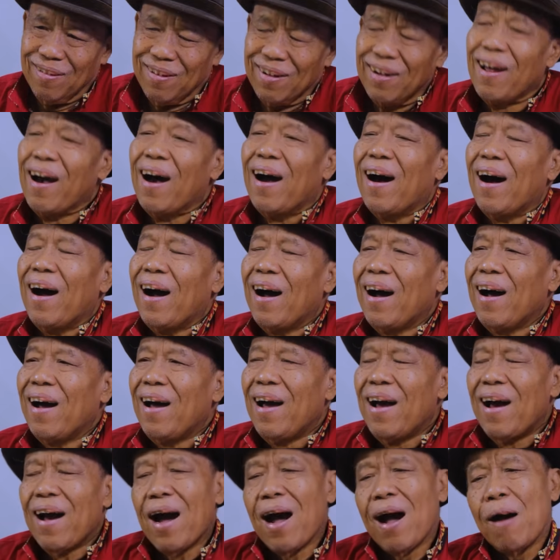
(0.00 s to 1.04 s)
Nah,
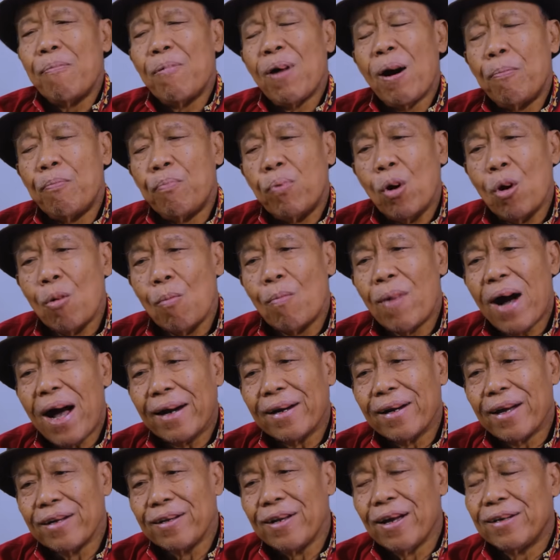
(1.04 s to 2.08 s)
apa bung
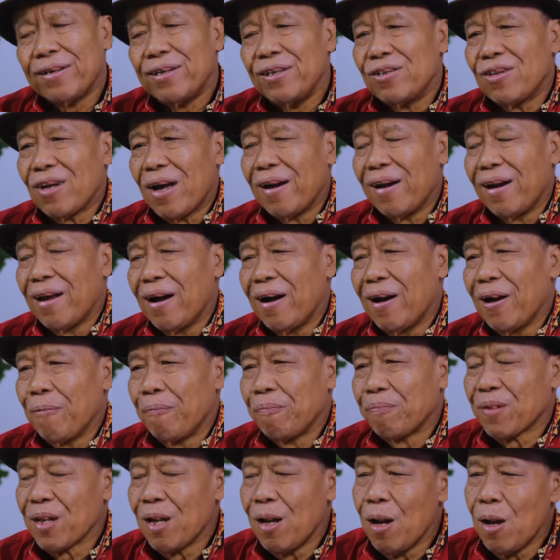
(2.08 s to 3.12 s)
maknanya di sana?